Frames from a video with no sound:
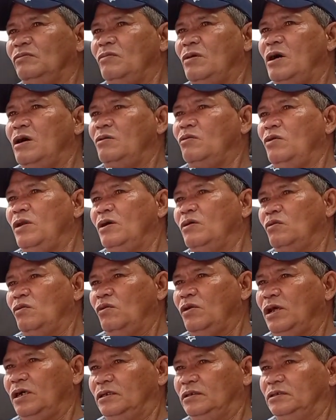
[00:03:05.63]
Baka ah,
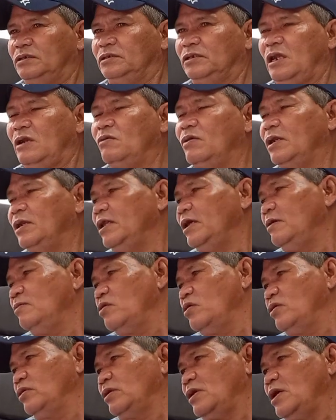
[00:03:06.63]
kulang dalawang
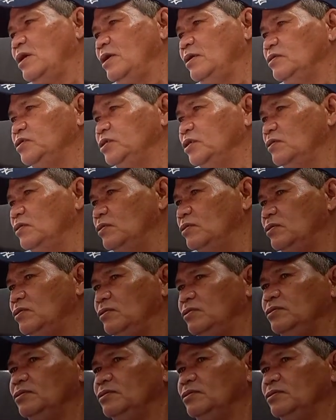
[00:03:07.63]
libo na ngayon siguro.